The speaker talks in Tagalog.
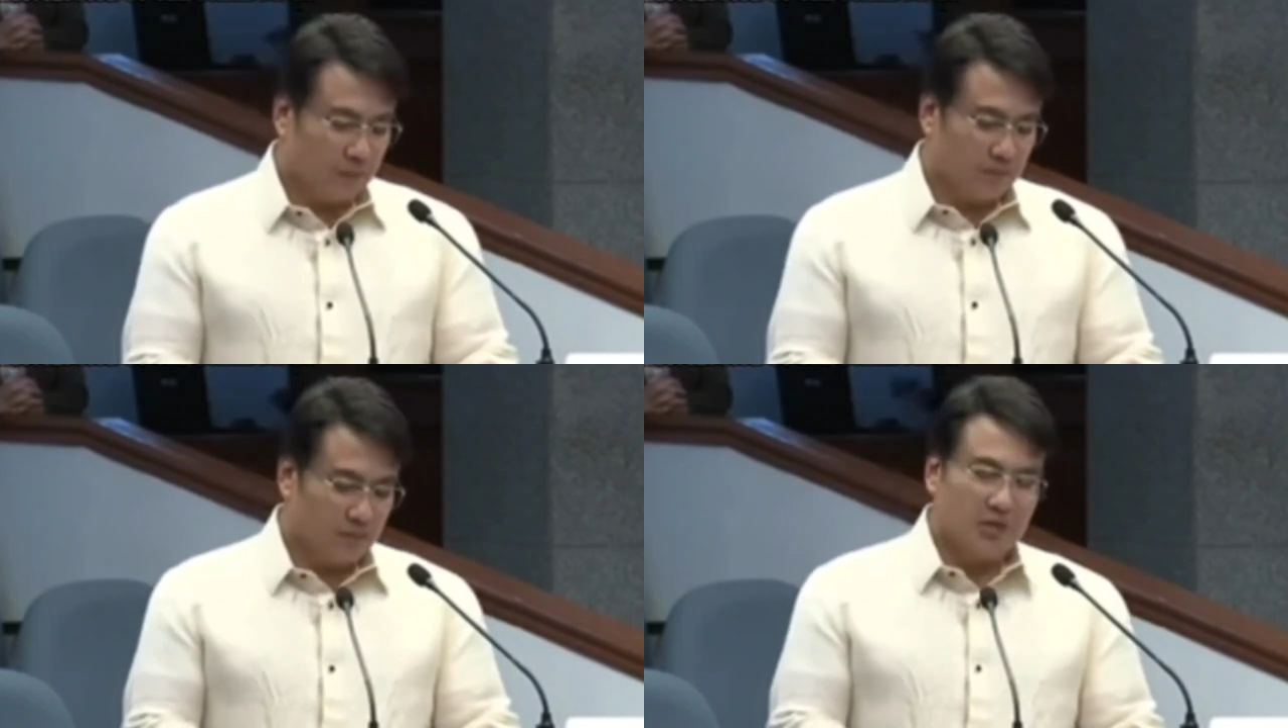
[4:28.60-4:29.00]

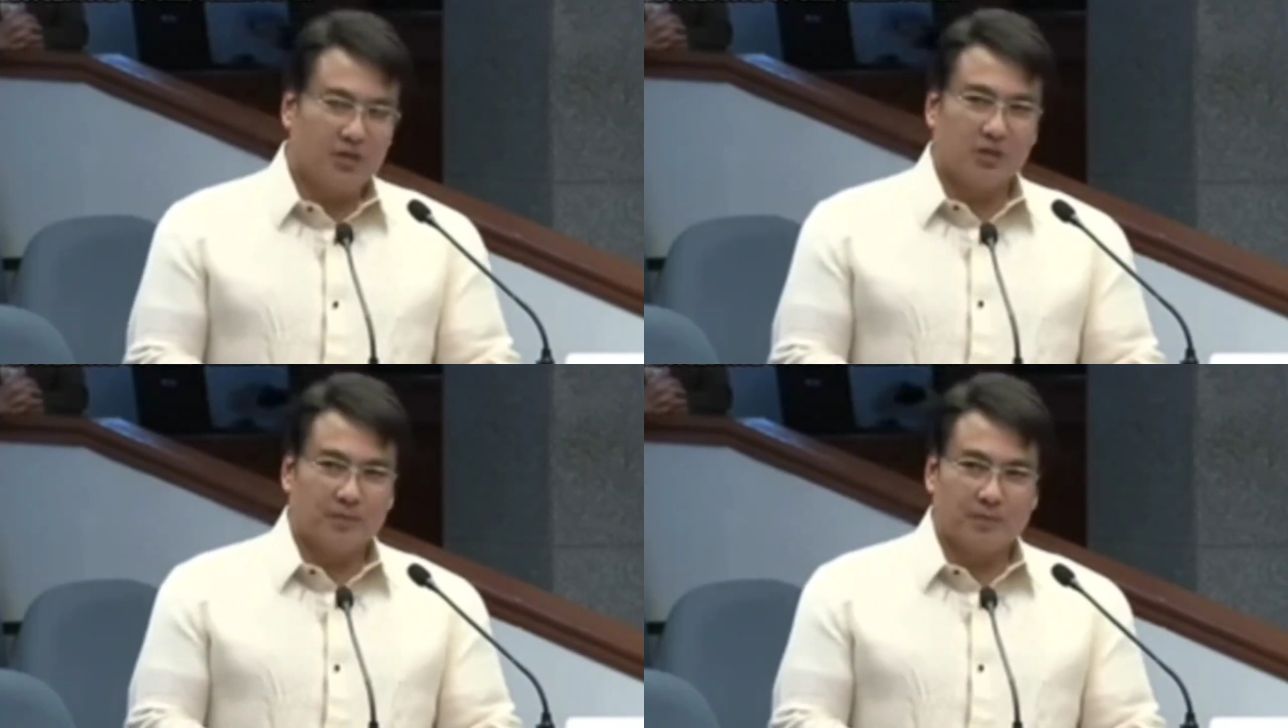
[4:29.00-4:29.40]

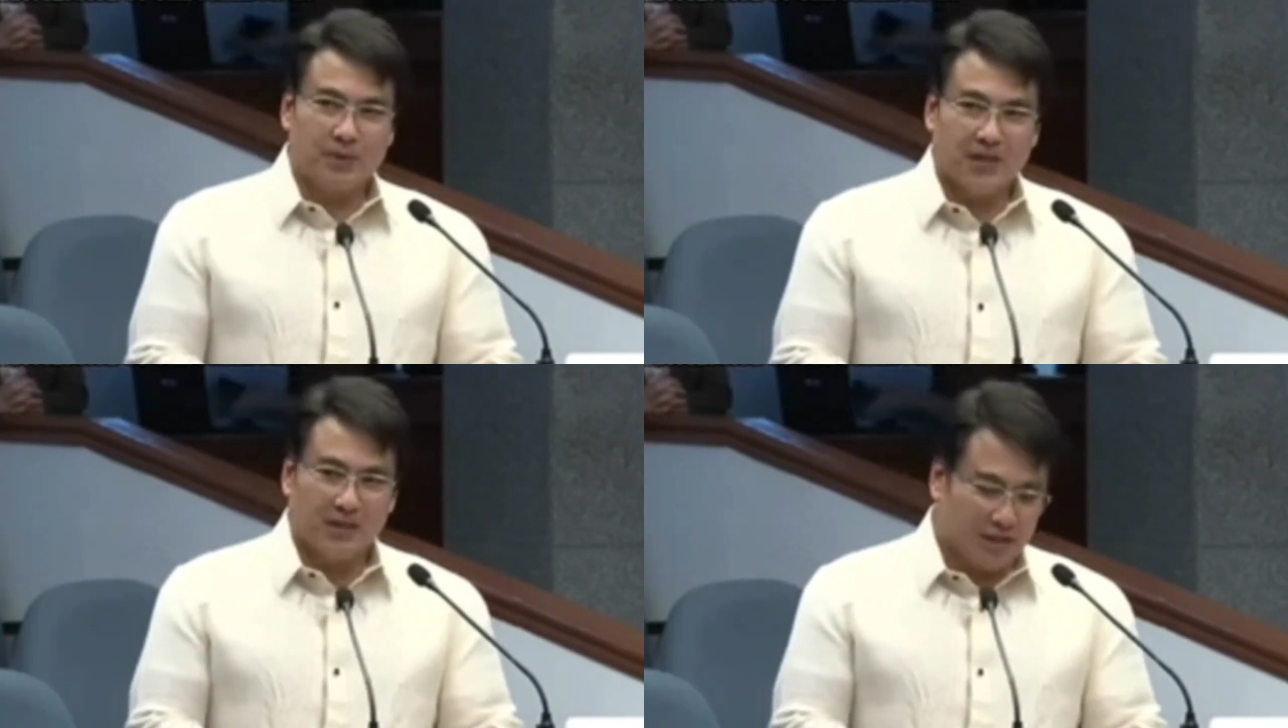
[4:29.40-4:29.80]
Mr.
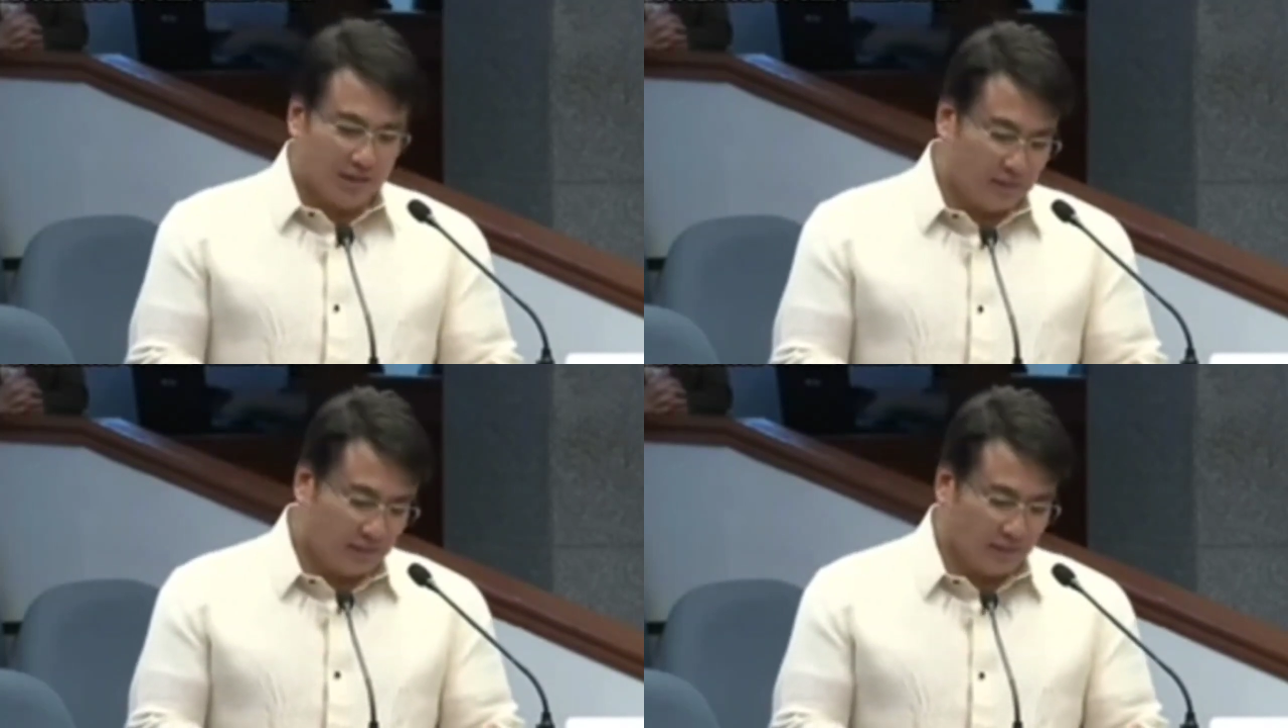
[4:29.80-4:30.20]

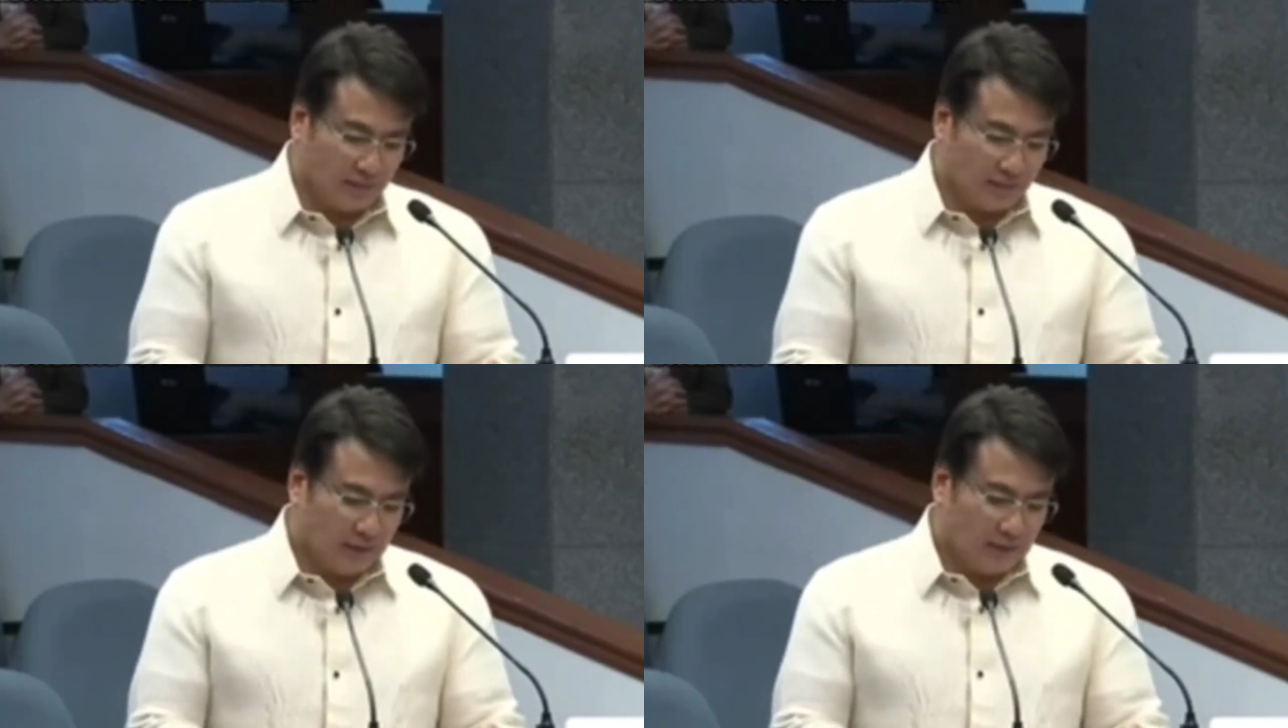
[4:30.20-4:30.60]
President,
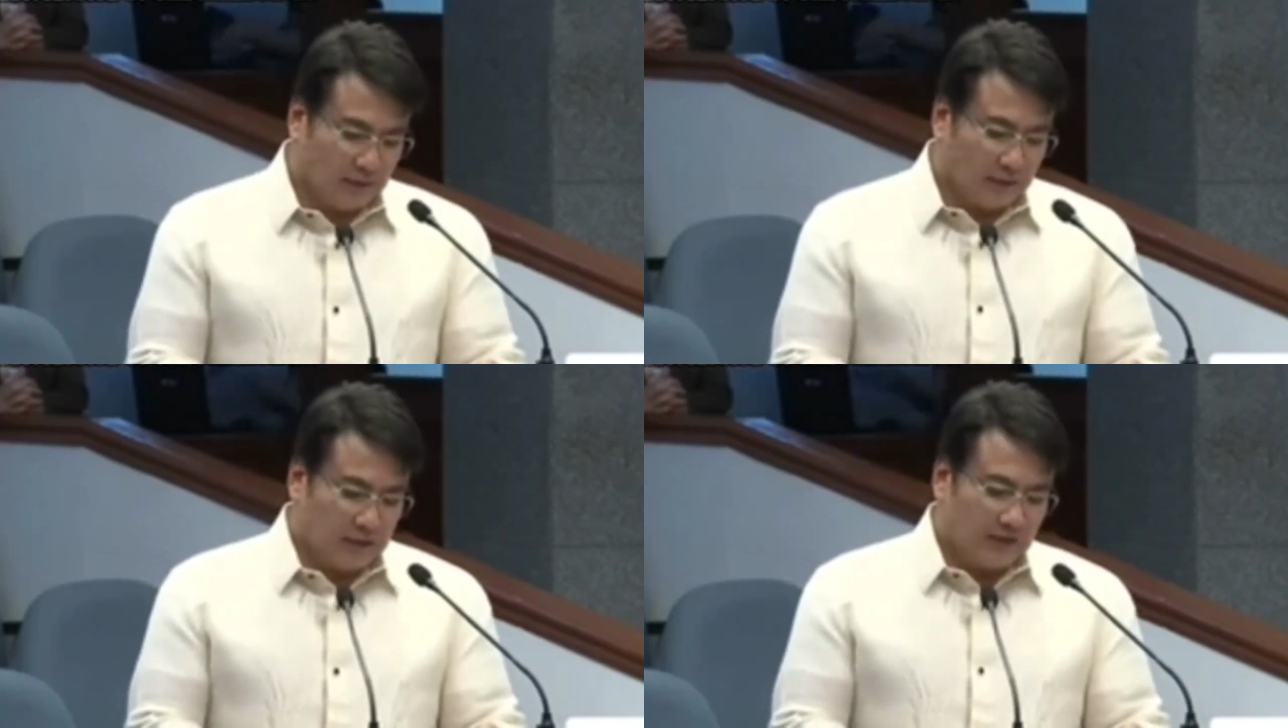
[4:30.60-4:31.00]

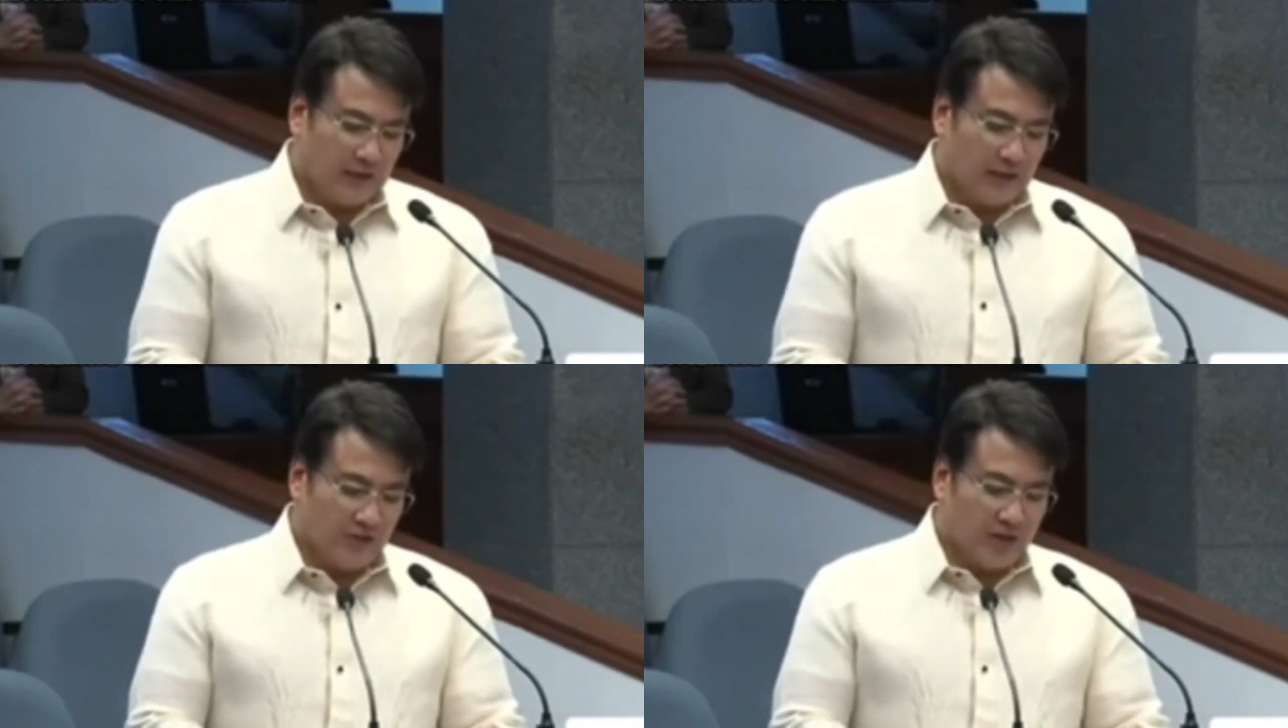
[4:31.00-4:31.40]
The
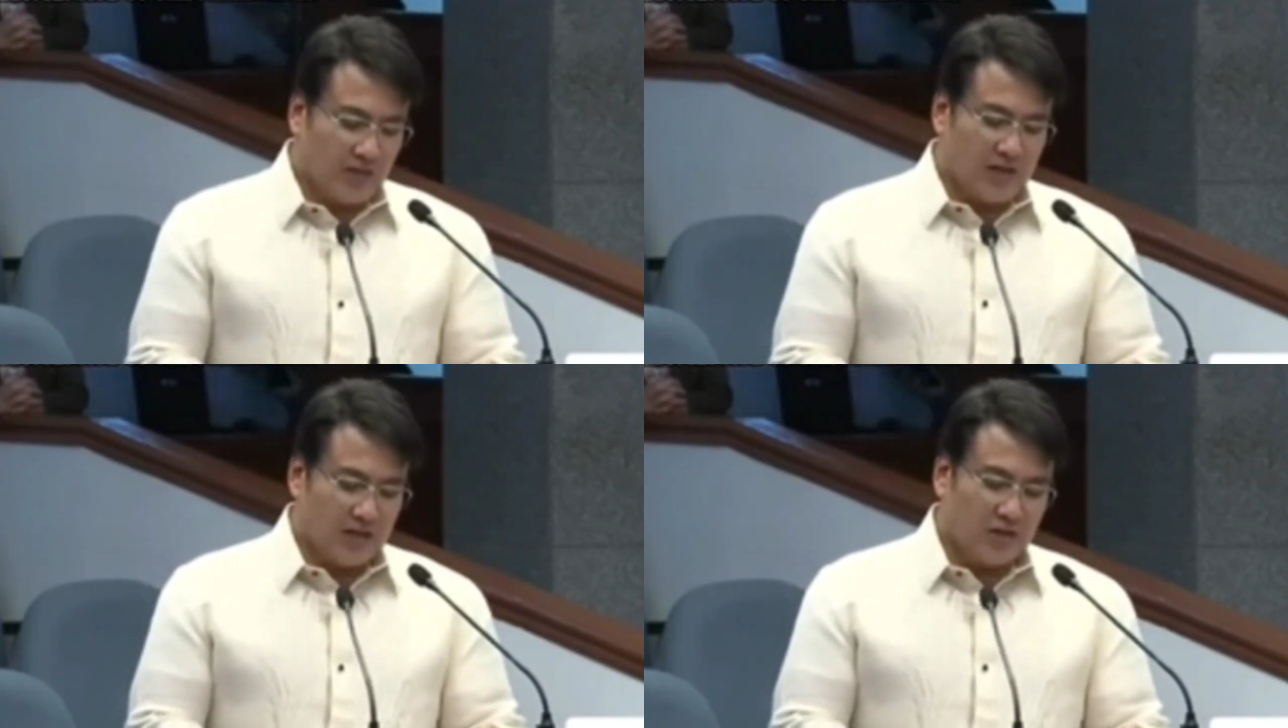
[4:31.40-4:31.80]
recent
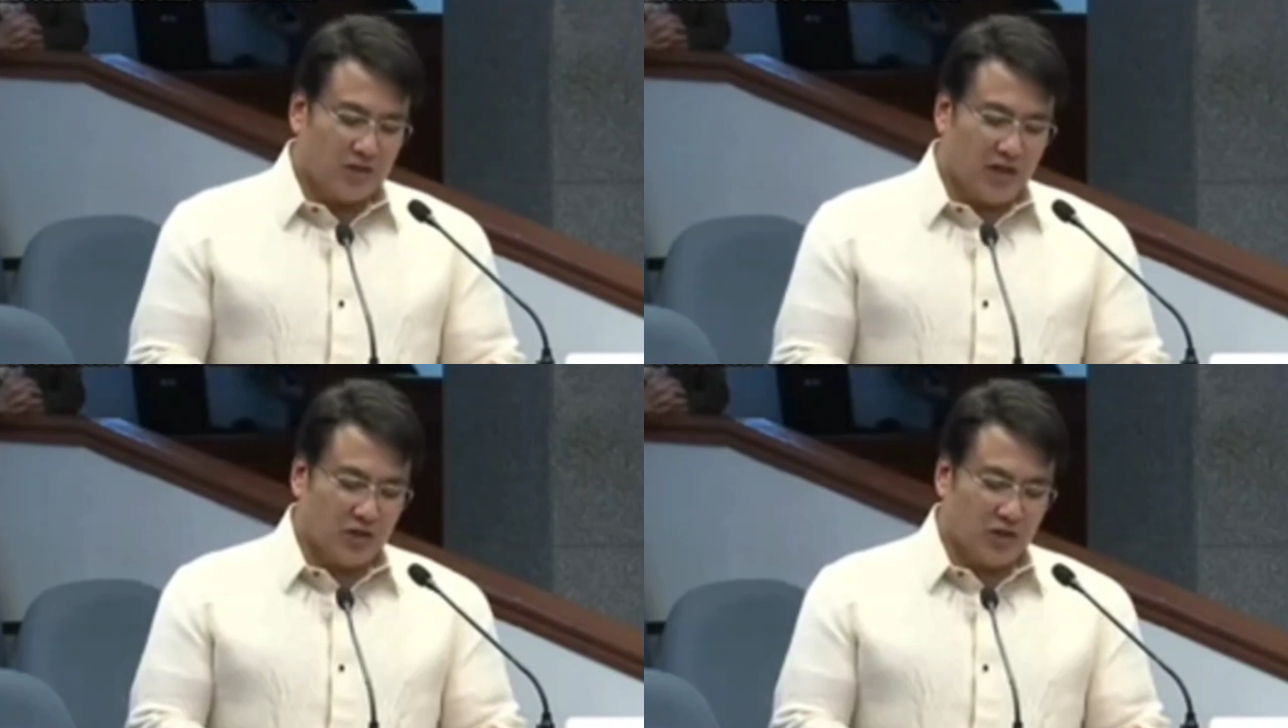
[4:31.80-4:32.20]

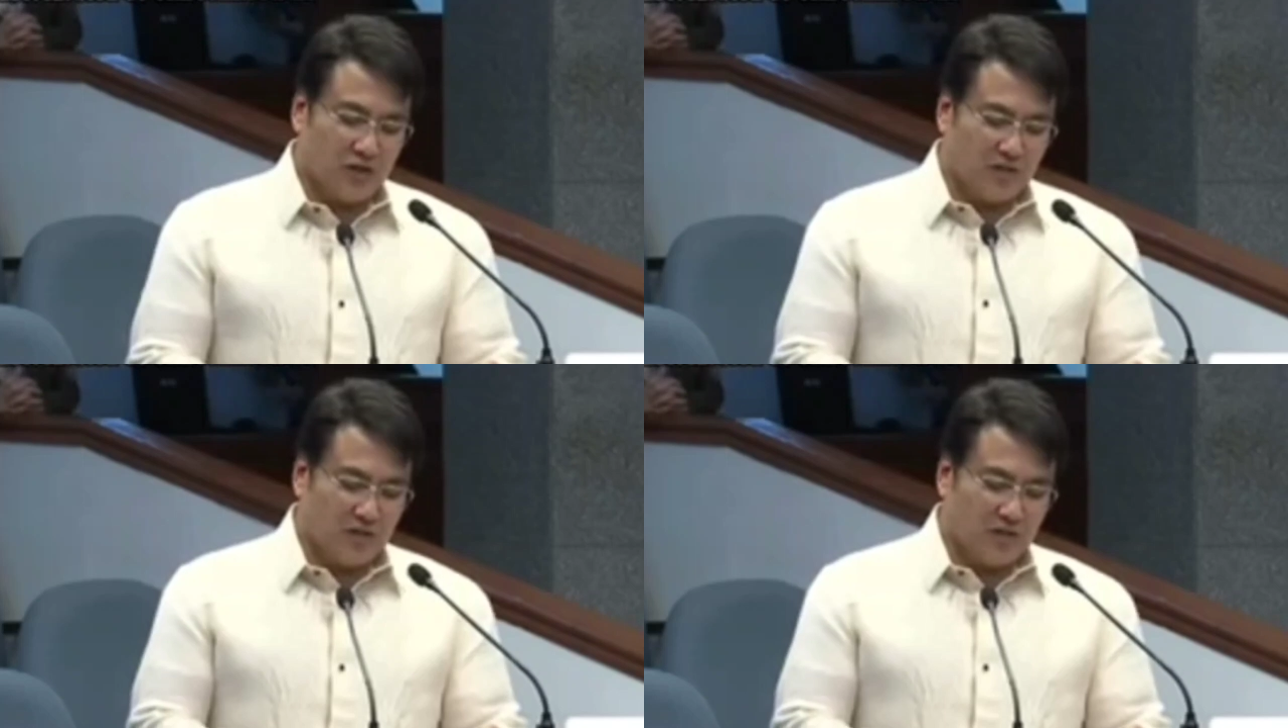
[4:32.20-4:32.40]
assassination of